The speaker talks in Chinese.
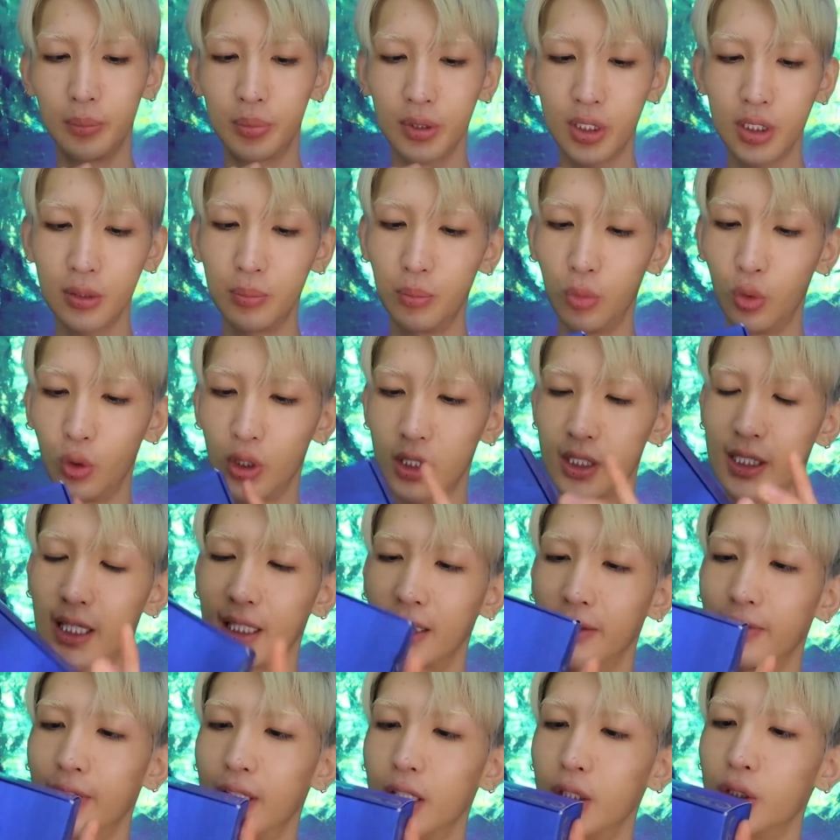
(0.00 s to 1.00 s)
也不是磨
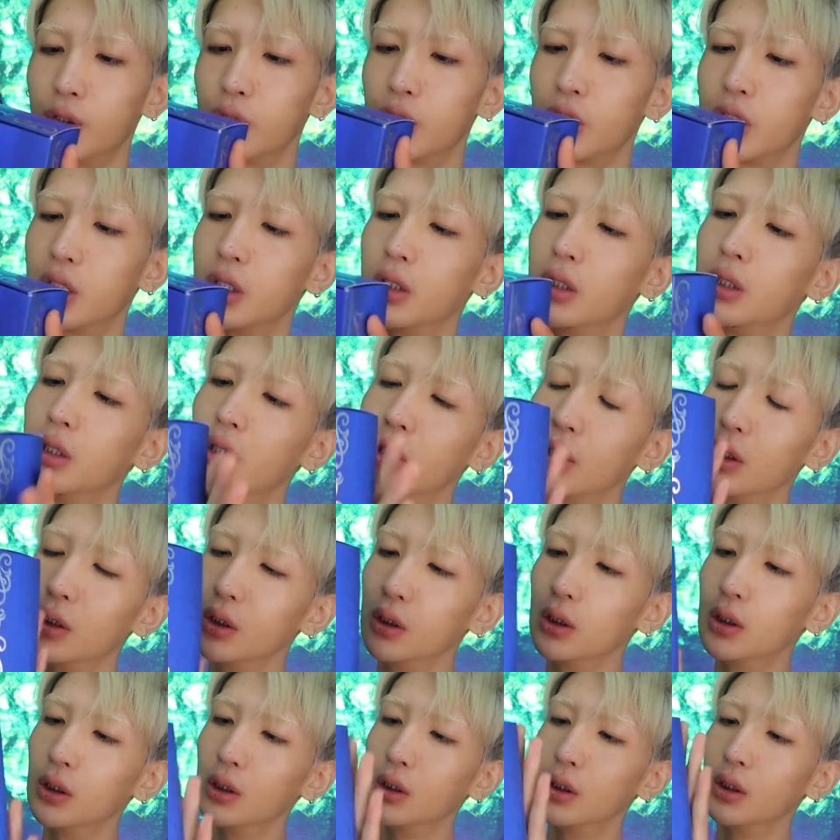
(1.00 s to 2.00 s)
砂的，反正就是
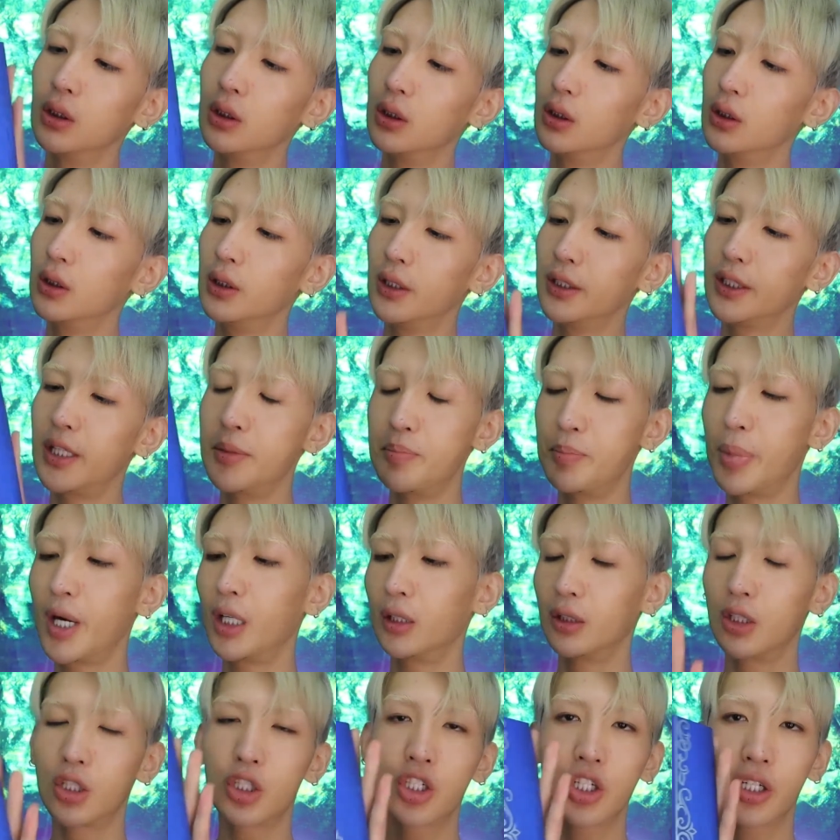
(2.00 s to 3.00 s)
挺
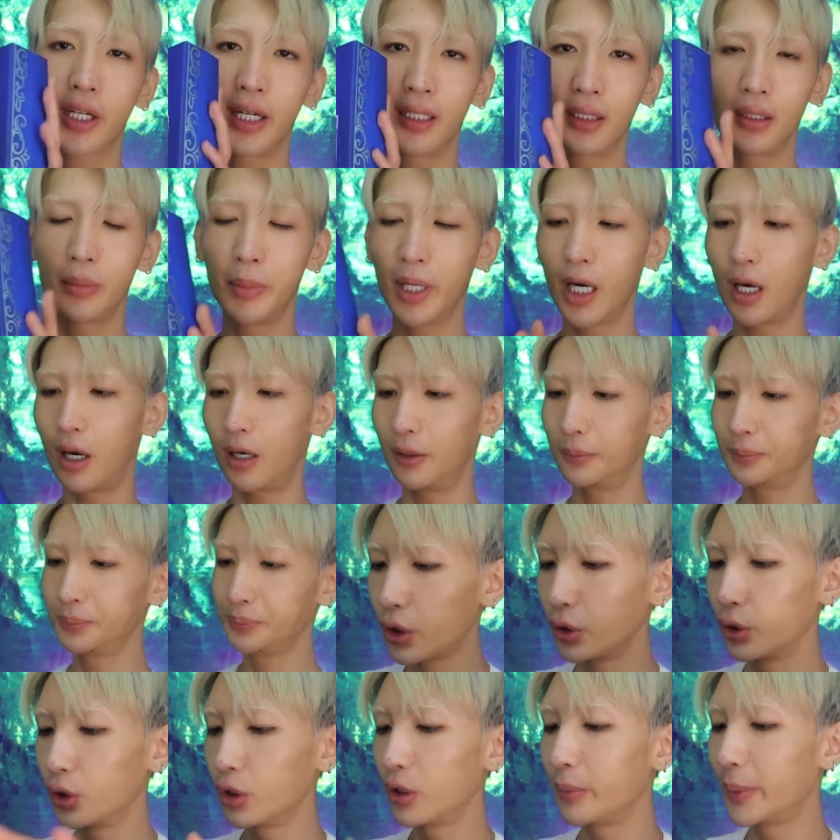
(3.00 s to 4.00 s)
棒的，质感特别好。
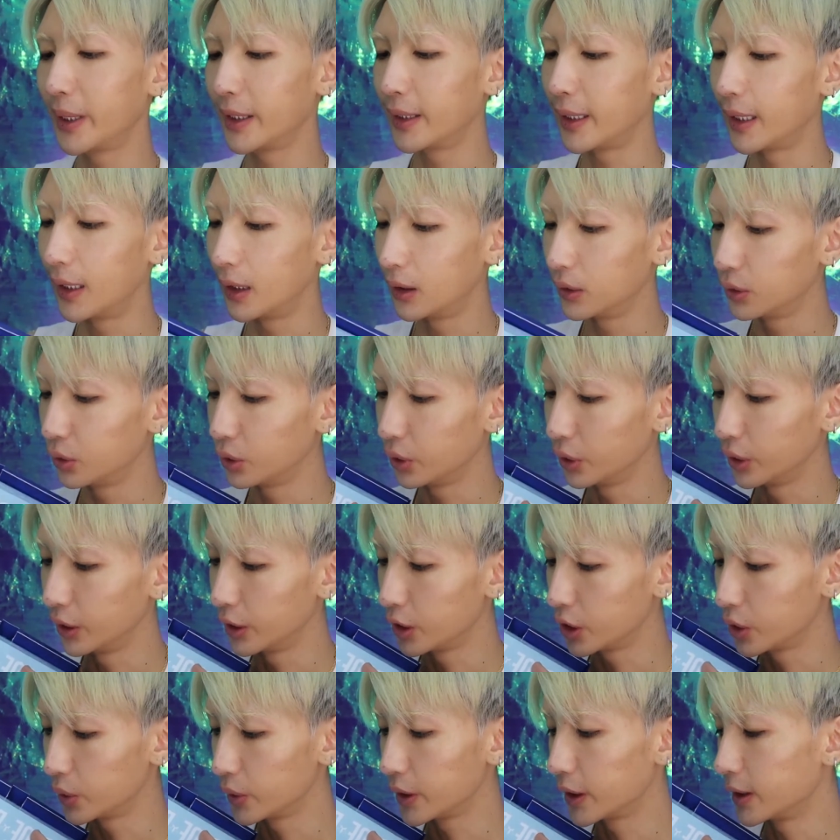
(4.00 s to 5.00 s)
偷偷的把它
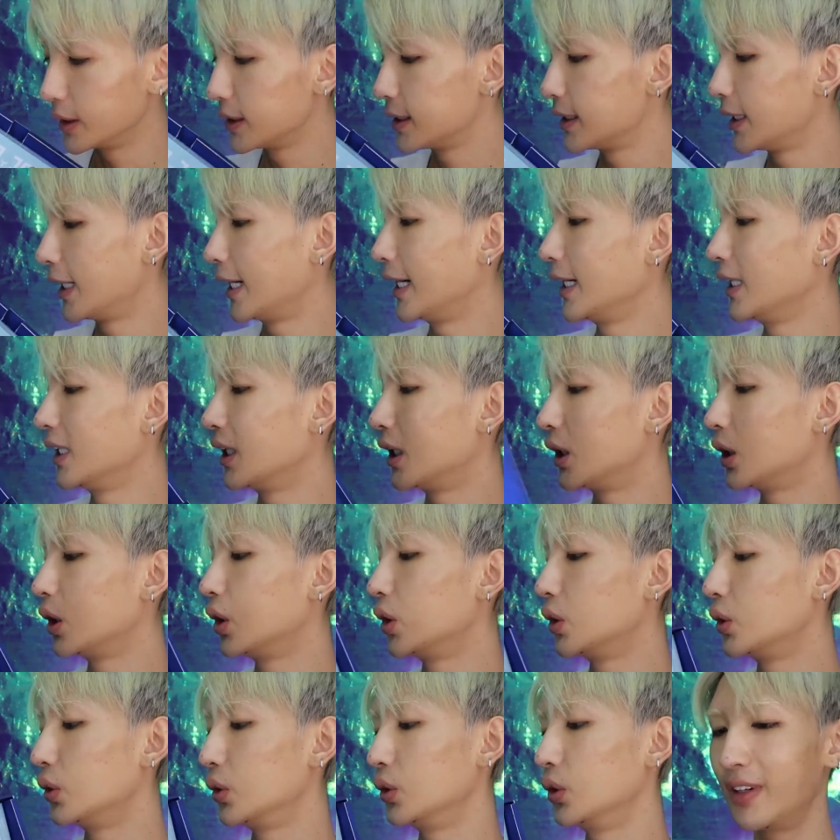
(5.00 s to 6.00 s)
对收藏起来，然
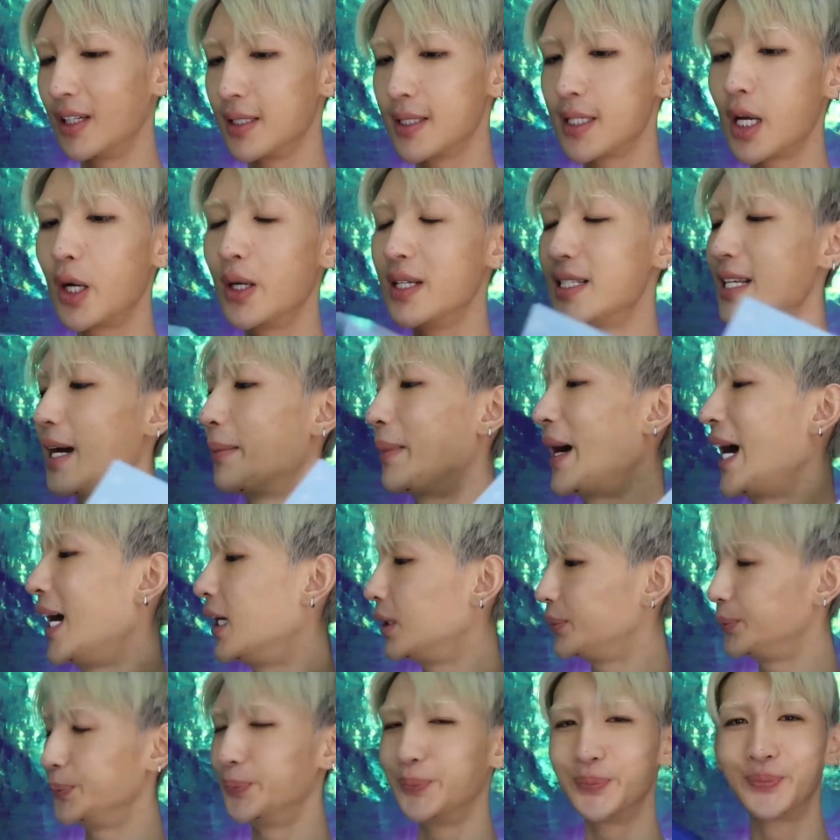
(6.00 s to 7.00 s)
后仿造一下
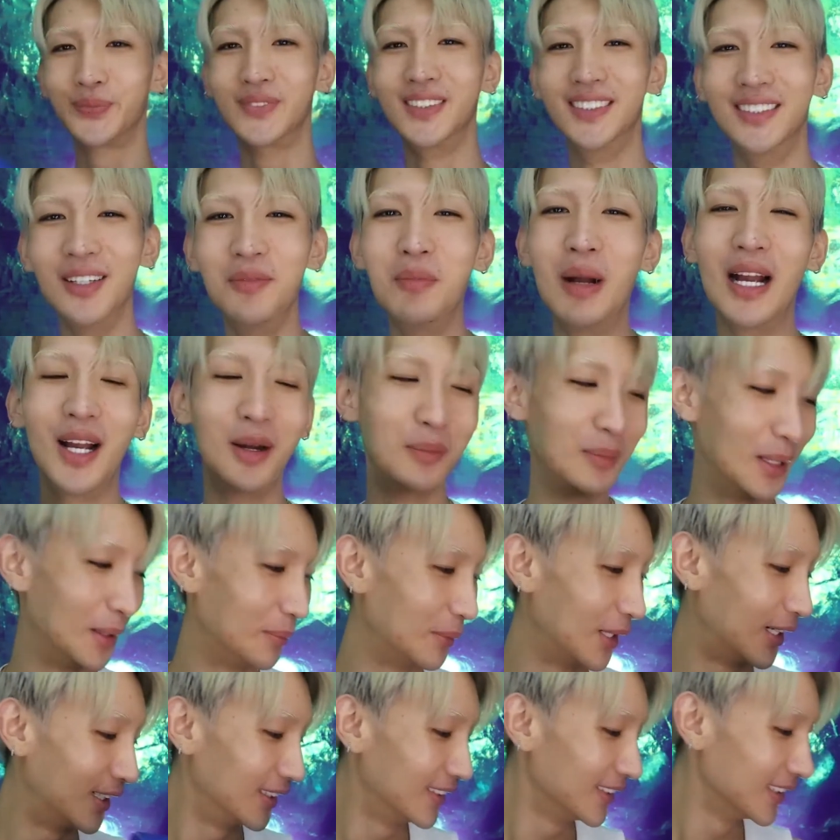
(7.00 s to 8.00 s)
吧。嗯，就没有没
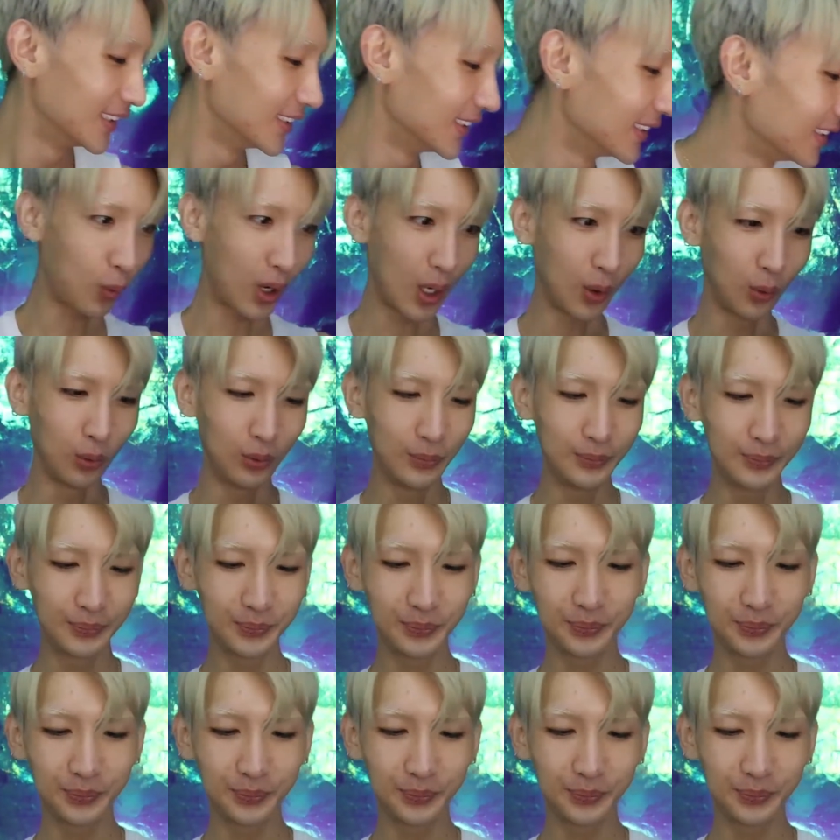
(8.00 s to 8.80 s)
有没有。哇哦，